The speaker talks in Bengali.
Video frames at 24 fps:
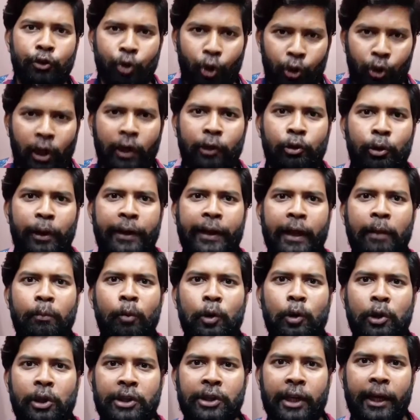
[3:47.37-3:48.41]
যথারীত এটাই
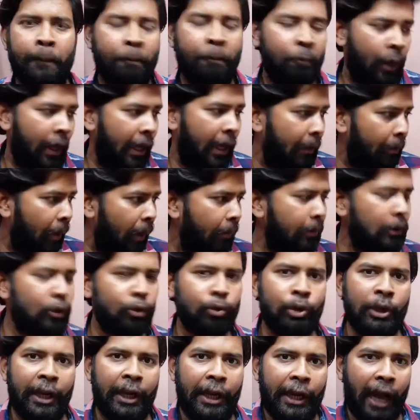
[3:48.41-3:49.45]
বলতে চাই এভাবে
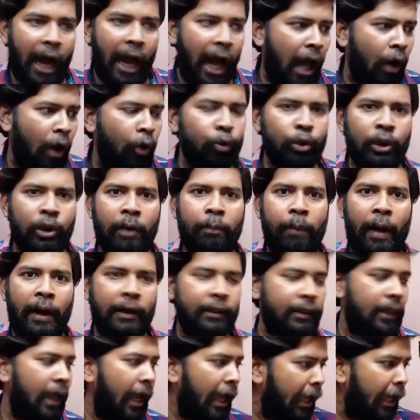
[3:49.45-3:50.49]
যদি আনন্দের
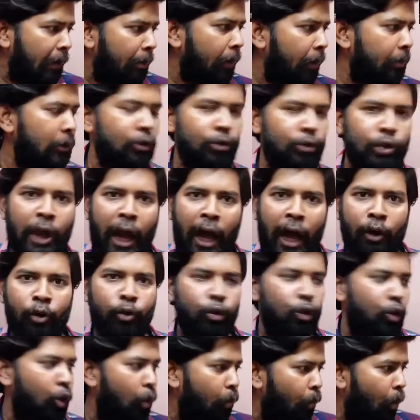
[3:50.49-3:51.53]
বার্তা এইভাবে যদি
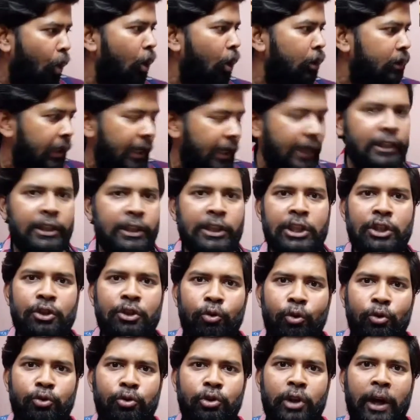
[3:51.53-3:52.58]
আনন্দ মত এই
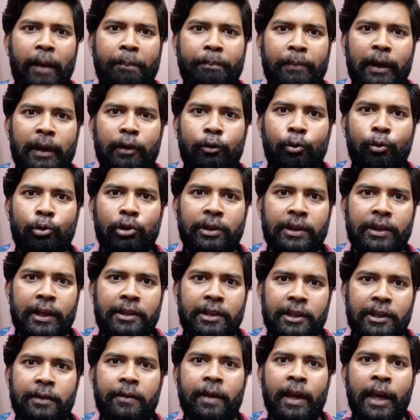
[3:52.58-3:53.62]
জিনিসগুলো যদি আপনারা করতে
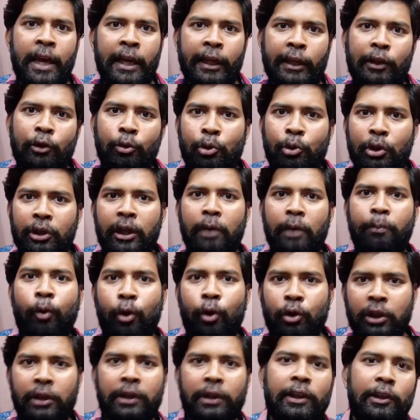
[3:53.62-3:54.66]
চাচ্ছেন কিন্তু দিনের
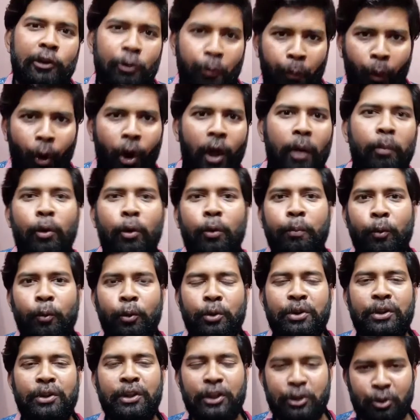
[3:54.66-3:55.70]
পর দিন কিন্তু ভয়াবহ
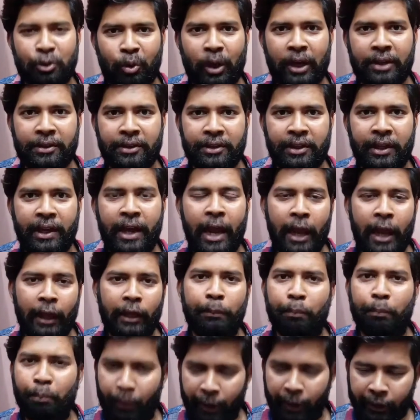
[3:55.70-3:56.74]
পরিস্থিতি চলে আসছে
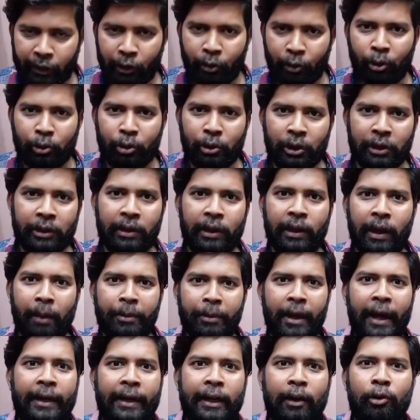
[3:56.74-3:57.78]
ব্যক্তিগত দিক থেকে
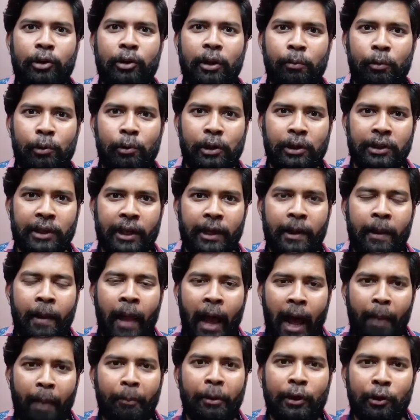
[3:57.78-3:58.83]
আমি একটা কথা বলতে চাই
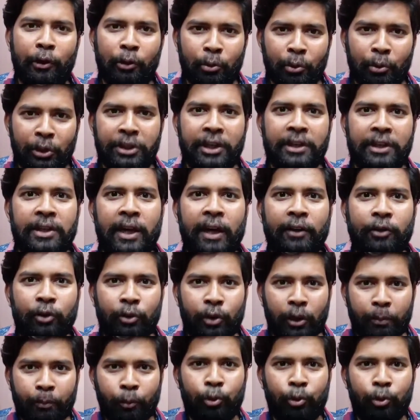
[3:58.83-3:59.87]
আমি কিন্তু নিজের স্বার্থ নয়